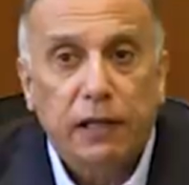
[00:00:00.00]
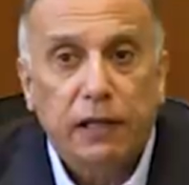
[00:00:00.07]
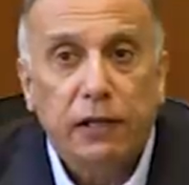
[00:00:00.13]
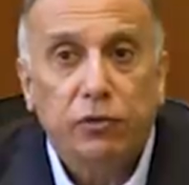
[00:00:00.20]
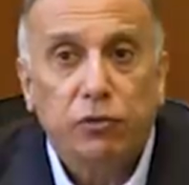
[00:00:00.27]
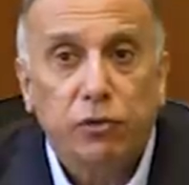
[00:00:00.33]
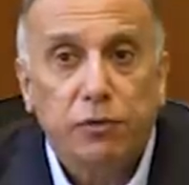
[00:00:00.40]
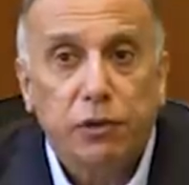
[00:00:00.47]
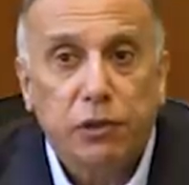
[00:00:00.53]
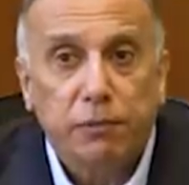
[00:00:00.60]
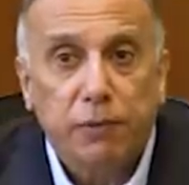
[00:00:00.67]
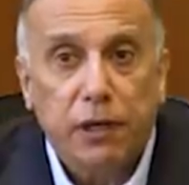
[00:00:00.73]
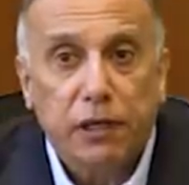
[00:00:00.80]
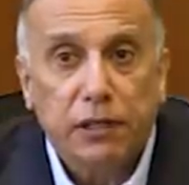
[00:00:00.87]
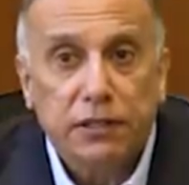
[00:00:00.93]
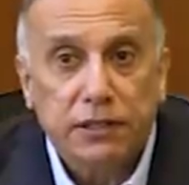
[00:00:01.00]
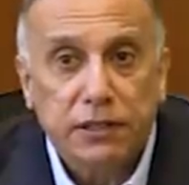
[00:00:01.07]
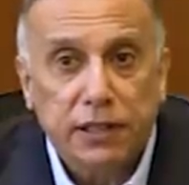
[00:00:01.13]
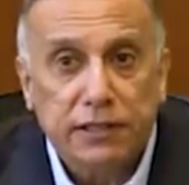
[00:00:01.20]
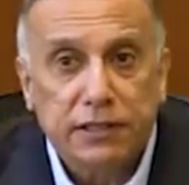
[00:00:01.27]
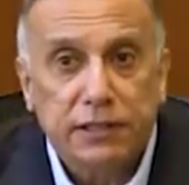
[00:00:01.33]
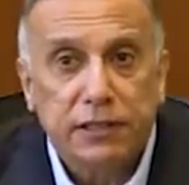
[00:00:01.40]
لن نكون مثل باقي
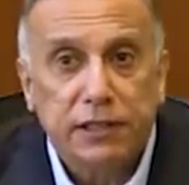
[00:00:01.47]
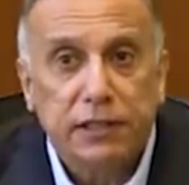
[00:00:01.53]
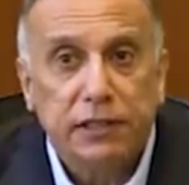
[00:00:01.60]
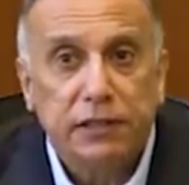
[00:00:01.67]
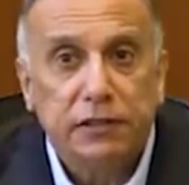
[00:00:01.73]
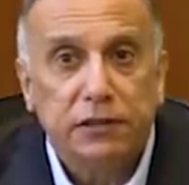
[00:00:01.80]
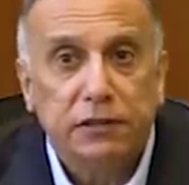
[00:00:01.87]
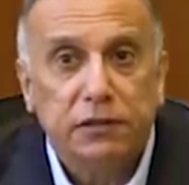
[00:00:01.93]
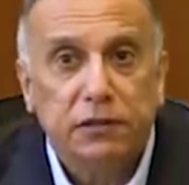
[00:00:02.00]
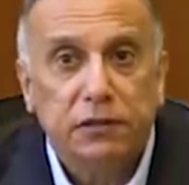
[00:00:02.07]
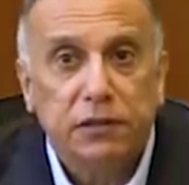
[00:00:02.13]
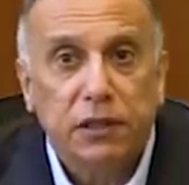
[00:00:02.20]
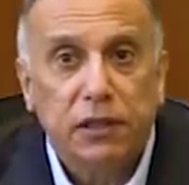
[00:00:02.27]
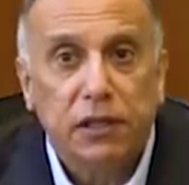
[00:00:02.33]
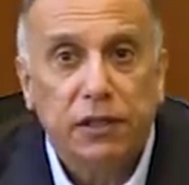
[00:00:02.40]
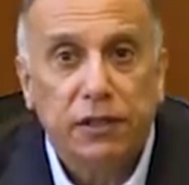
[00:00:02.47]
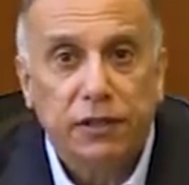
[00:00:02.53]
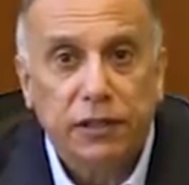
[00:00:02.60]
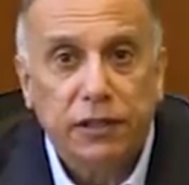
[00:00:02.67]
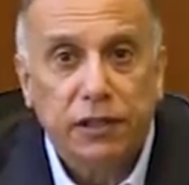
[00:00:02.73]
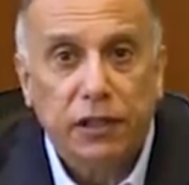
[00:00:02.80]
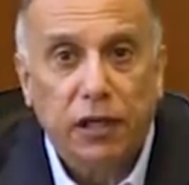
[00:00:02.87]
السياسيين
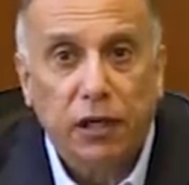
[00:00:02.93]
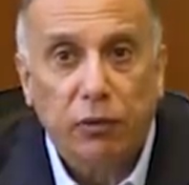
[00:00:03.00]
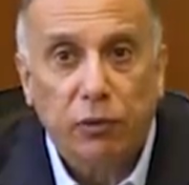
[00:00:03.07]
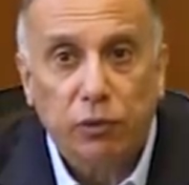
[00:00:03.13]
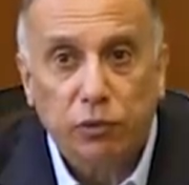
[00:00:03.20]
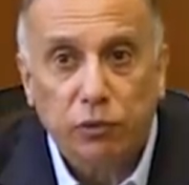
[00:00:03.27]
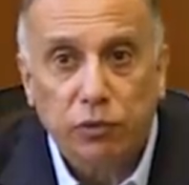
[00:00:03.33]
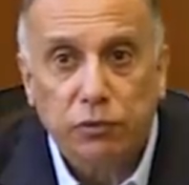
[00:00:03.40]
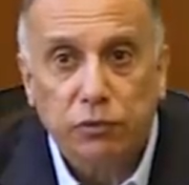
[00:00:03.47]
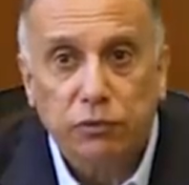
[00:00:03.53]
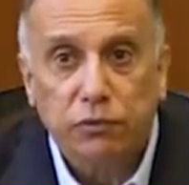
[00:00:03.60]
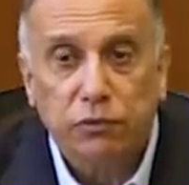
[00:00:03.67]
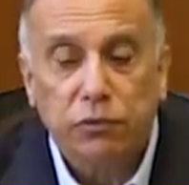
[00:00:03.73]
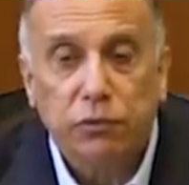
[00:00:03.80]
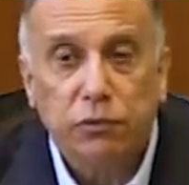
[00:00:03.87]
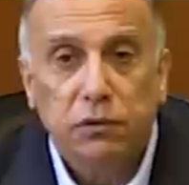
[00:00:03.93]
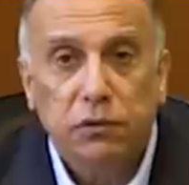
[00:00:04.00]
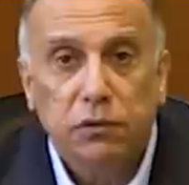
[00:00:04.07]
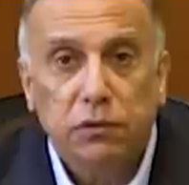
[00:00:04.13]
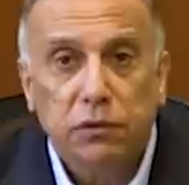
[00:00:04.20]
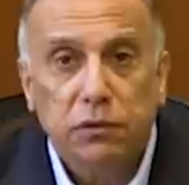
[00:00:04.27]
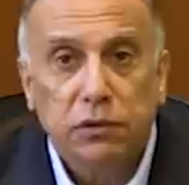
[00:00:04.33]
الذين يحاولون
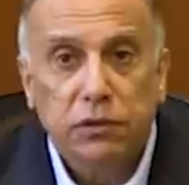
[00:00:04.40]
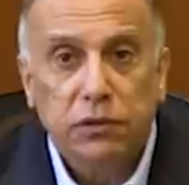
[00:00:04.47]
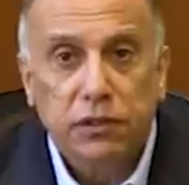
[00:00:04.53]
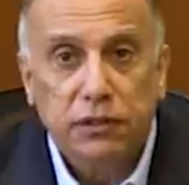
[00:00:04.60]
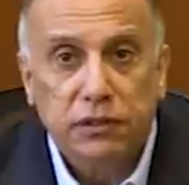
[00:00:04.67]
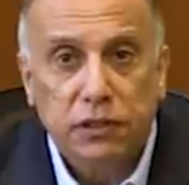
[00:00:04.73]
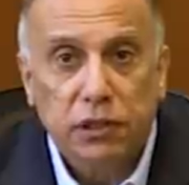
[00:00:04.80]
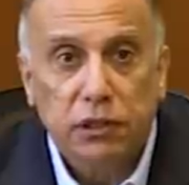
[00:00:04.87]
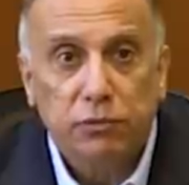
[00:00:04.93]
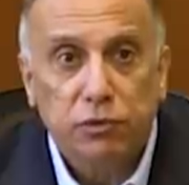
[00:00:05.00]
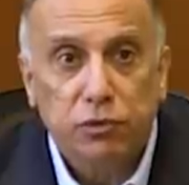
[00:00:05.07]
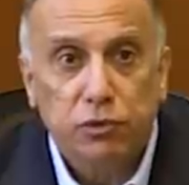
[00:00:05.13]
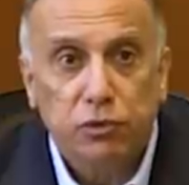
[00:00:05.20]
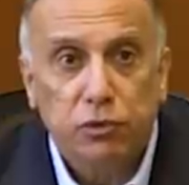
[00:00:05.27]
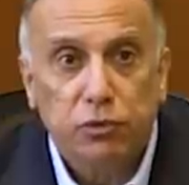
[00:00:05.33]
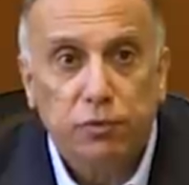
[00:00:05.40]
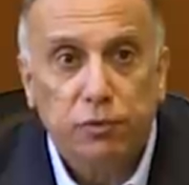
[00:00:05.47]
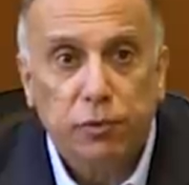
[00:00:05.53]
يستخدموا أسلوب